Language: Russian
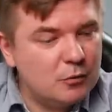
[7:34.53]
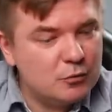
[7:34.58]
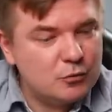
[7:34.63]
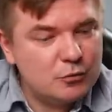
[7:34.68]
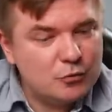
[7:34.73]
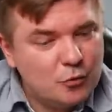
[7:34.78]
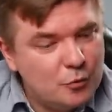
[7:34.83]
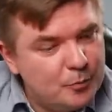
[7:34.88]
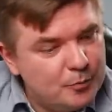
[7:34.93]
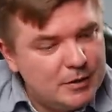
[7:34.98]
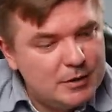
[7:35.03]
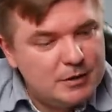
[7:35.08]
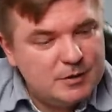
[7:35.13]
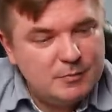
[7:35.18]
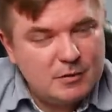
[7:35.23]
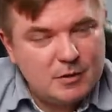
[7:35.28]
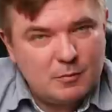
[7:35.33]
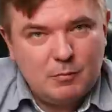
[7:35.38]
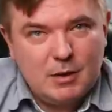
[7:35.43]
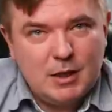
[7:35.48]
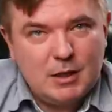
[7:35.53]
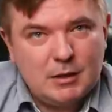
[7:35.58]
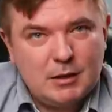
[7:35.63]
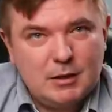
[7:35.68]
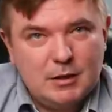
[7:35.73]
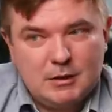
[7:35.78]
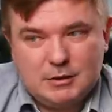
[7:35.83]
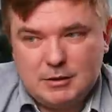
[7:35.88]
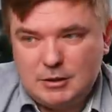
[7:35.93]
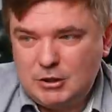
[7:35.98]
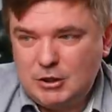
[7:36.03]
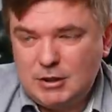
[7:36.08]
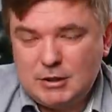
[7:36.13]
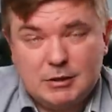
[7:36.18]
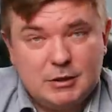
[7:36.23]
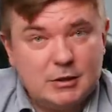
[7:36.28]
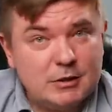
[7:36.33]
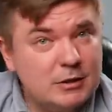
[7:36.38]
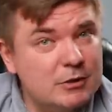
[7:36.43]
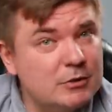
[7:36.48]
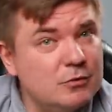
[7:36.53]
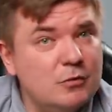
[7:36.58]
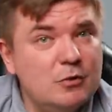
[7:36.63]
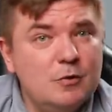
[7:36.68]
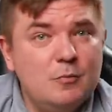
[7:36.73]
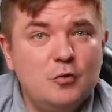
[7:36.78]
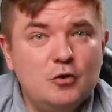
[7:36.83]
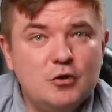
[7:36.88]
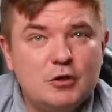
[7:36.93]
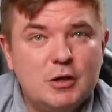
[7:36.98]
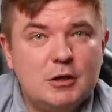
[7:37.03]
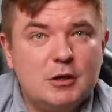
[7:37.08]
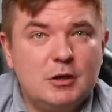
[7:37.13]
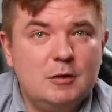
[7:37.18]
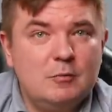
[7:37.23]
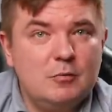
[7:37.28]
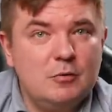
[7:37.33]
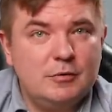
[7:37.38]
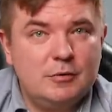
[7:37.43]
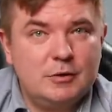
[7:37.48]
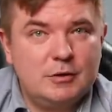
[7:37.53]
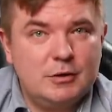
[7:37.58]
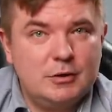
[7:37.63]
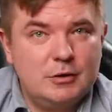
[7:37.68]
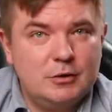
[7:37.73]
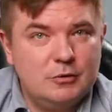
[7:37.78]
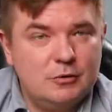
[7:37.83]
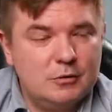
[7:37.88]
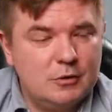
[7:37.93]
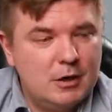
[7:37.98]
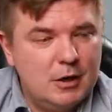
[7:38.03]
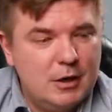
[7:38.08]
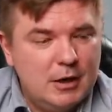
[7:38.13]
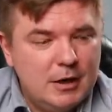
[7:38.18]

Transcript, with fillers: ну купить Сбербанк сейчас дистанционно можно открыть брокерский счет.